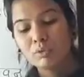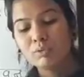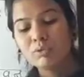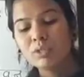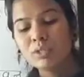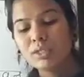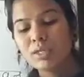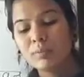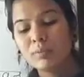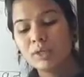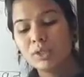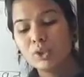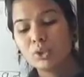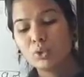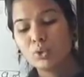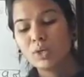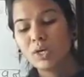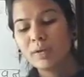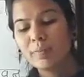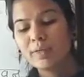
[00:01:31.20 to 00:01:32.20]
उस समय
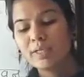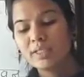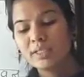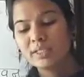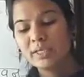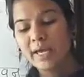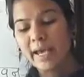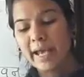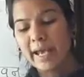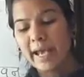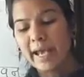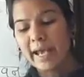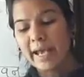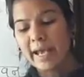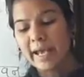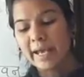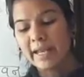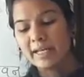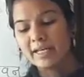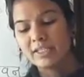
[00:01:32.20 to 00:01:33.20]
दोरा बजी
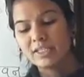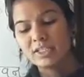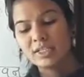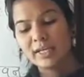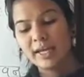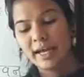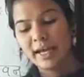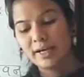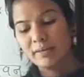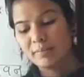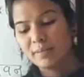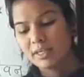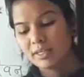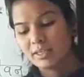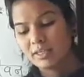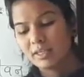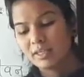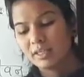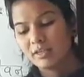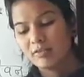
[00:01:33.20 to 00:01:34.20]
एलएनजी
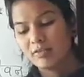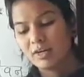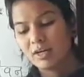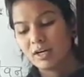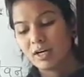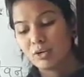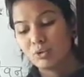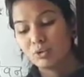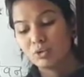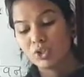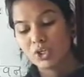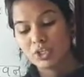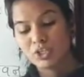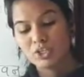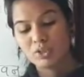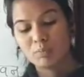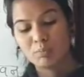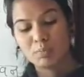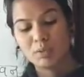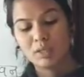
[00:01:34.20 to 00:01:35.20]
हेडमास्टर थे वे
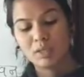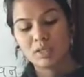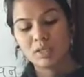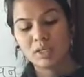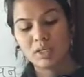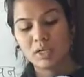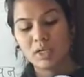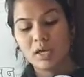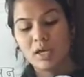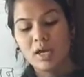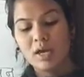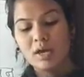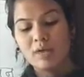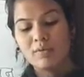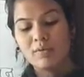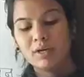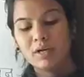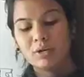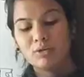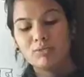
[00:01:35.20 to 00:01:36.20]
अनुशासन प्रिय थे
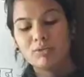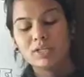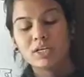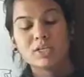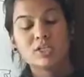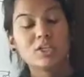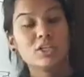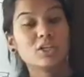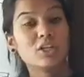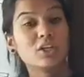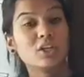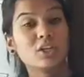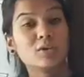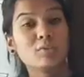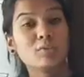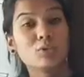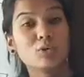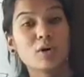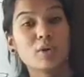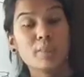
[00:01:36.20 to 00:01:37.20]
वे अनुशासन के
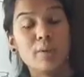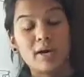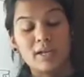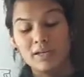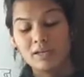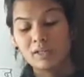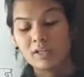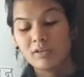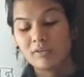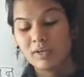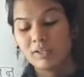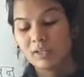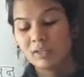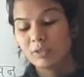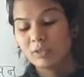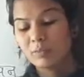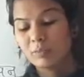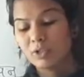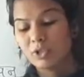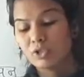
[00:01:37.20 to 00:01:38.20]
नियमों का पालन
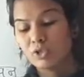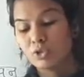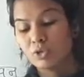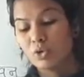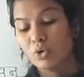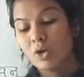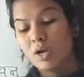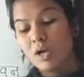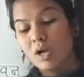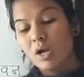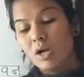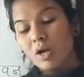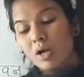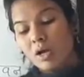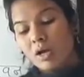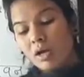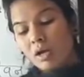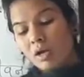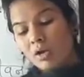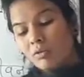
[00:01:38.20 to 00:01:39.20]
करवाते थे बच्चों
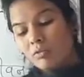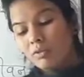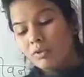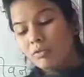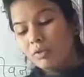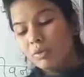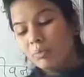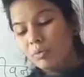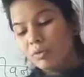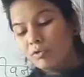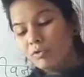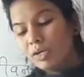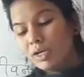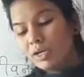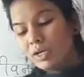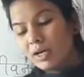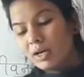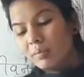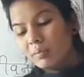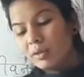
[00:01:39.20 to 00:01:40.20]
विविध
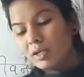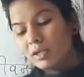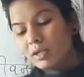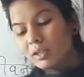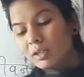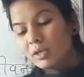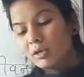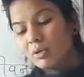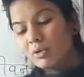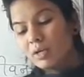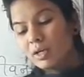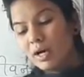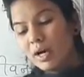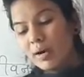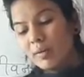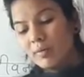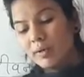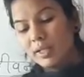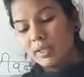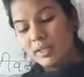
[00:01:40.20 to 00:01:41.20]
पूर्वक काम करते और
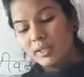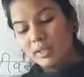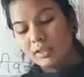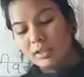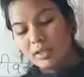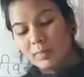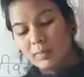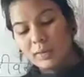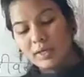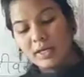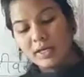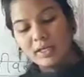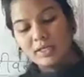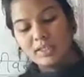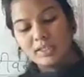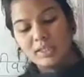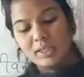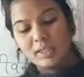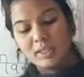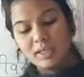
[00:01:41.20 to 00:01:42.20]
काम लेते तथा पढ़ाई
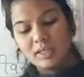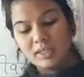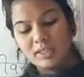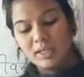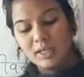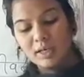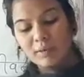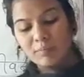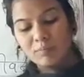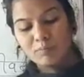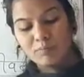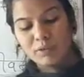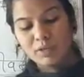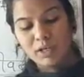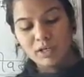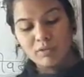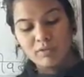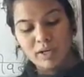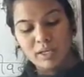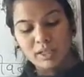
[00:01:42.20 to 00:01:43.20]
अच्छी तरह से
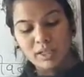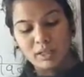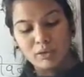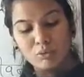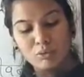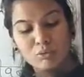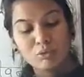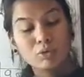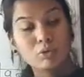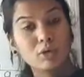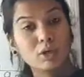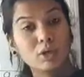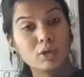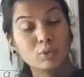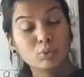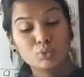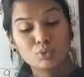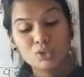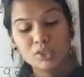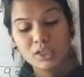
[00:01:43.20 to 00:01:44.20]
करवाते उन्होंने
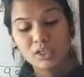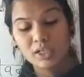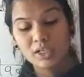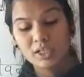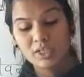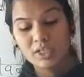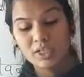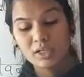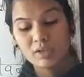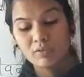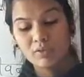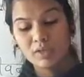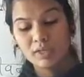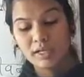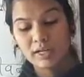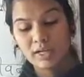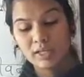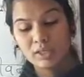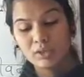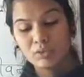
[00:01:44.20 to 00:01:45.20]
ऊंचे दर्जे के
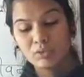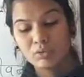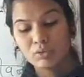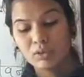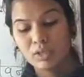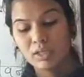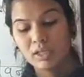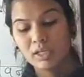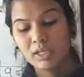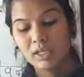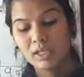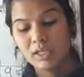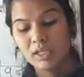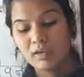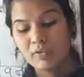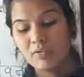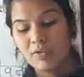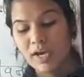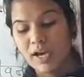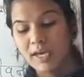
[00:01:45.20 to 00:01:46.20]
विद्यार्थियों के
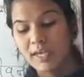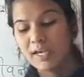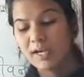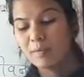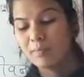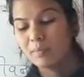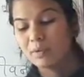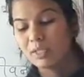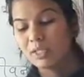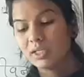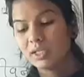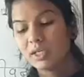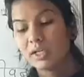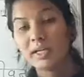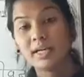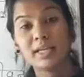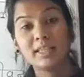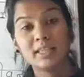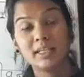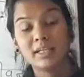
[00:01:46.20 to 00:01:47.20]
लिए व्यायाम
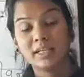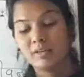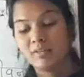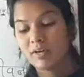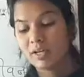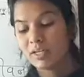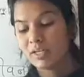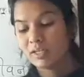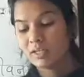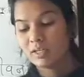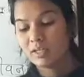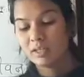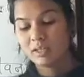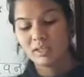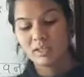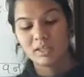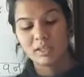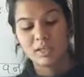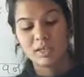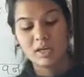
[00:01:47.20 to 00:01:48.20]
क्रिकेट आदि अनिवार्य कर
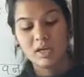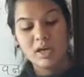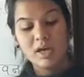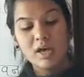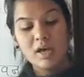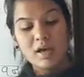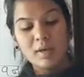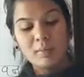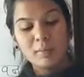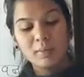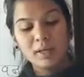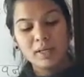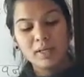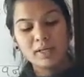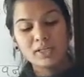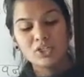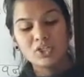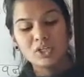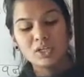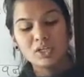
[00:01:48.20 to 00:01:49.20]
दिए थे
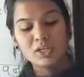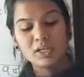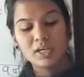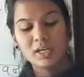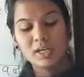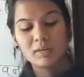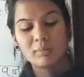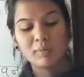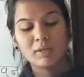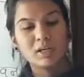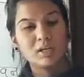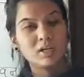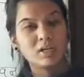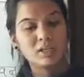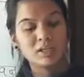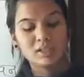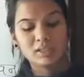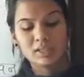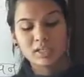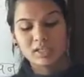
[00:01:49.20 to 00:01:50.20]
मेरा जी खेल में न
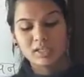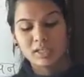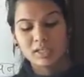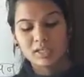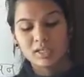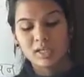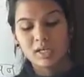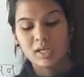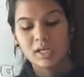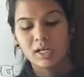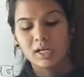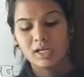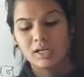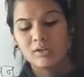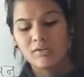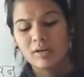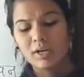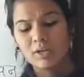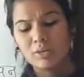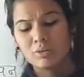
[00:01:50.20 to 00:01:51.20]
लगता था खेल
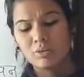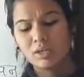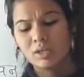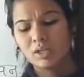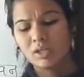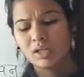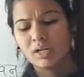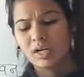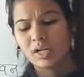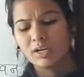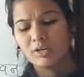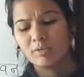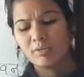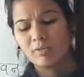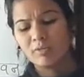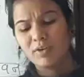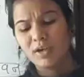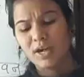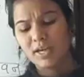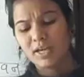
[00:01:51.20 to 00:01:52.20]
अनिवार्य होने के कारण
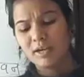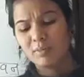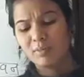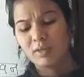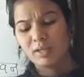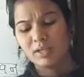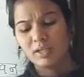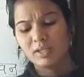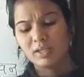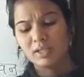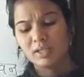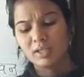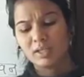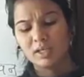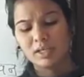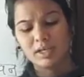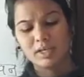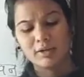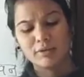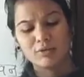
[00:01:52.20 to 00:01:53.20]
मैं व्यायाम करने
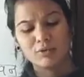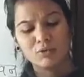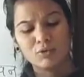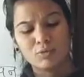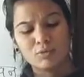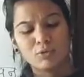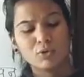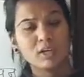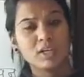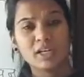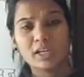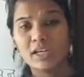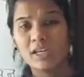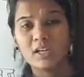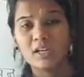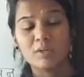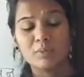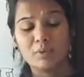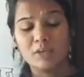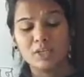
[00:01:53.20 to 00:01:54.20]
क्रिकेट या फुटबॉल
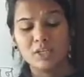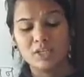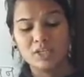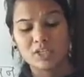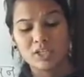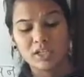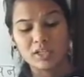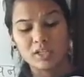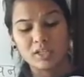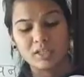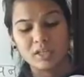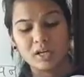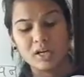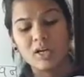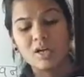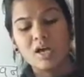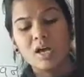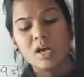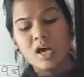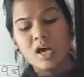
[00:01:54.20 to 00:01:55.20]
खेलने कभी नहीं जाता
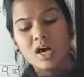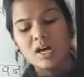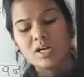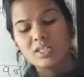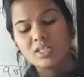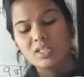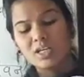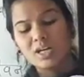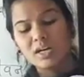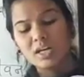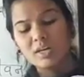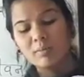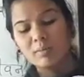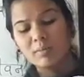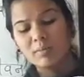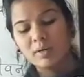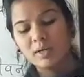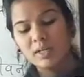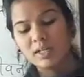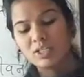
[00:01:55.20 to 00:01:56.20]
था अनजाने
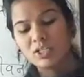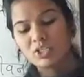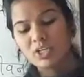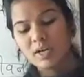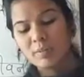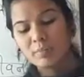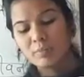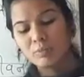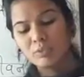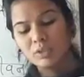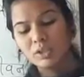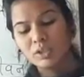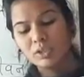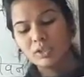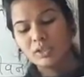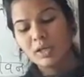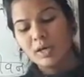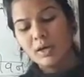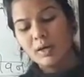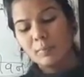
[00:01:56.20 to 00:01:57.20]
में मेरा जैकुनिन
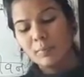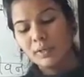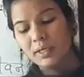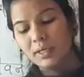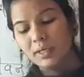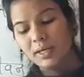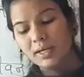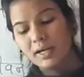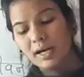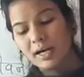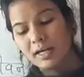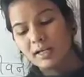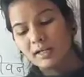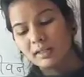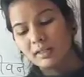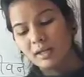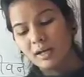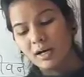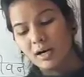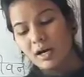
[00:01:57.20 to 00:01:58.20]
भी एक
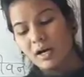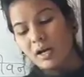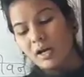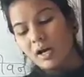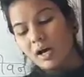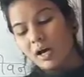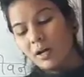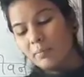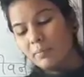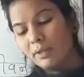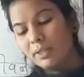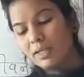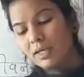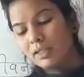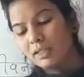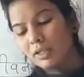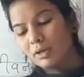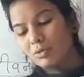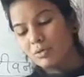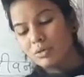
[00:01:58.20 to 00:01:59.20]
कारण था अब मैं
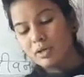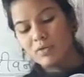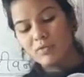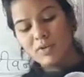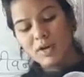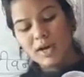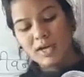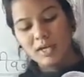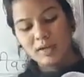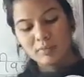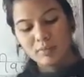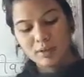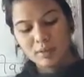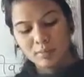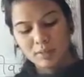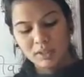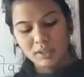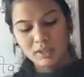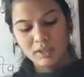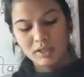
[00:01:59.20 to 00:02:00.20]
देखता हूँ कि व्यायाम के
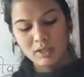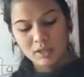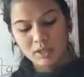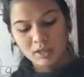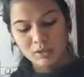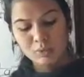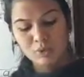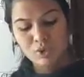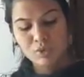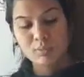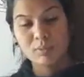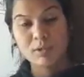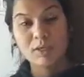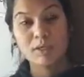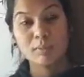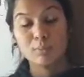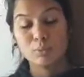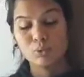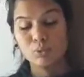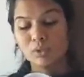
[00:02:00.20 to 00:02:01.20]
प्रति यह अरुचि
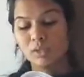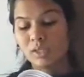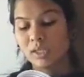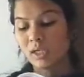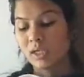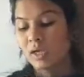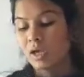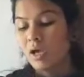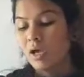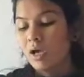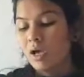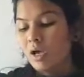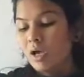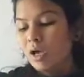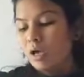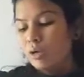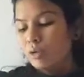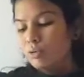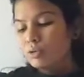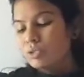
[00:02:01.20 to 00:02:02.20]
मेरी भूल थी
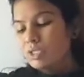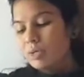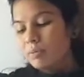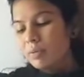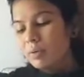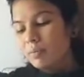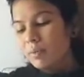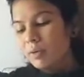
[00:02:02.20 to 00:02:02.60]
उस समय